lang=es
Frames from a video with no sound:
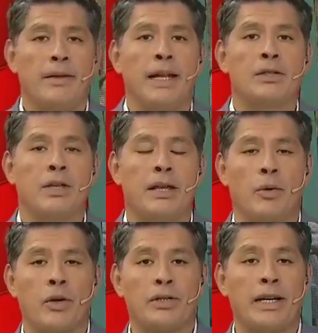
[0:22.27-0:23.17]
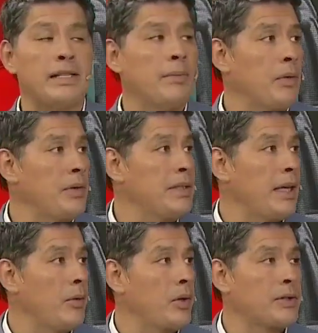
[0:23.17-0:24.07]
de la Ciudad de Buenos Aires y Provincia
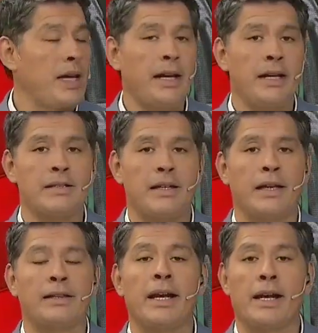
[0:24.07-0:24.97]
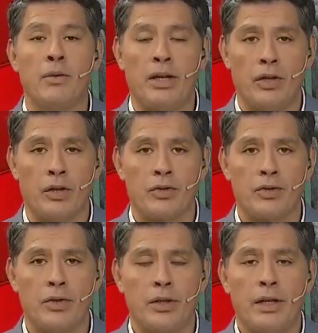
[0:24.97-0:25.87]
de Buenos Aires están reunidos.
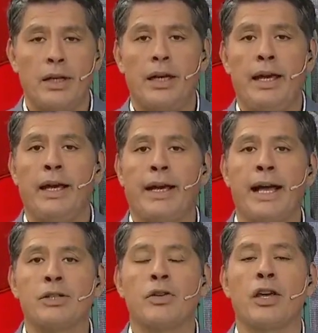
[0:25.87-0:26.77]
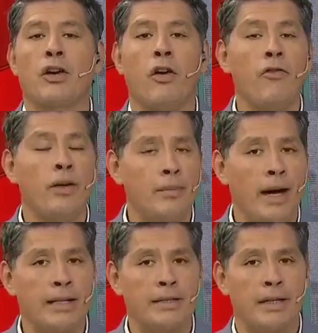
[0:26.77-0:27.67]
En caso de
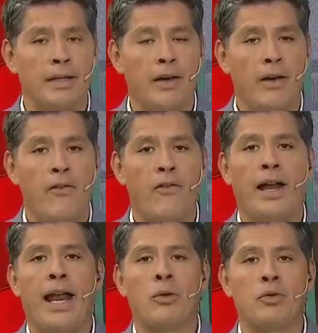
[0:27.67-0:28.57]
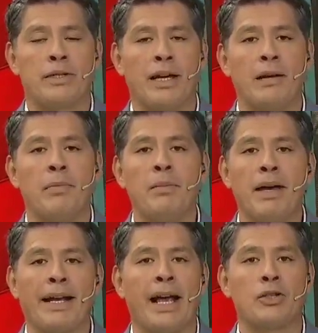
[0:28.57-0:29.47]
confirmarse, van a anunciar el
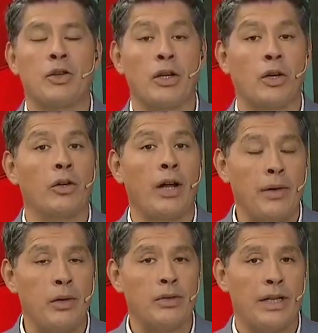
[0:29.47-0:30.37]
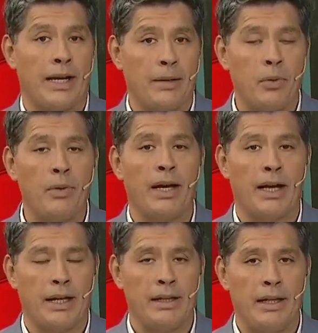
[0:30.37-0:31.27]
primer caso de coronavirus en la República
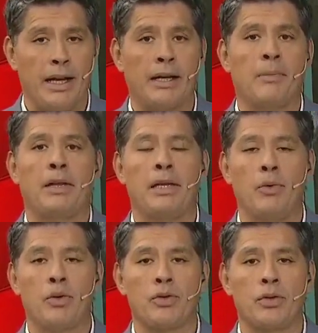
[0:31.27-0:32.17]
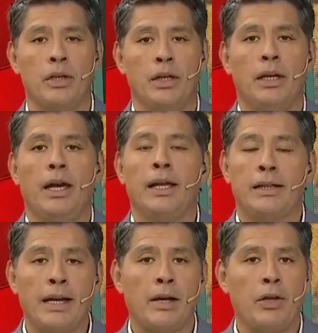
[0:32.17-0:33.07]
Argentina. Repetimos,
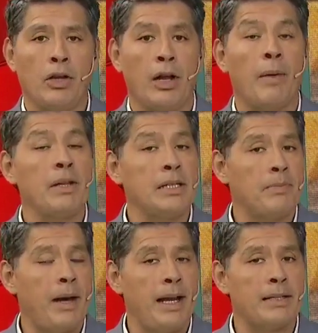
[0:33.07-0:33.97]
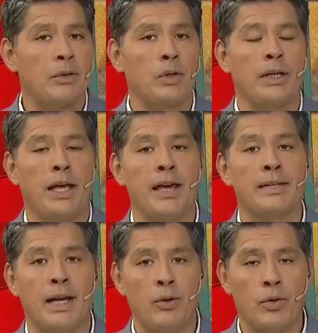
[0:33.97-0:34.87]
están reunidas las principales autoridades de
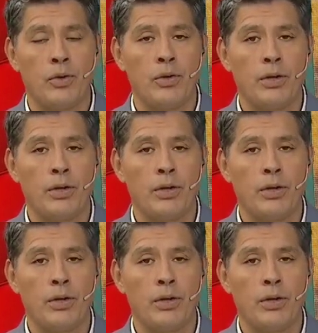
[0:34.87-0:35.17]
salud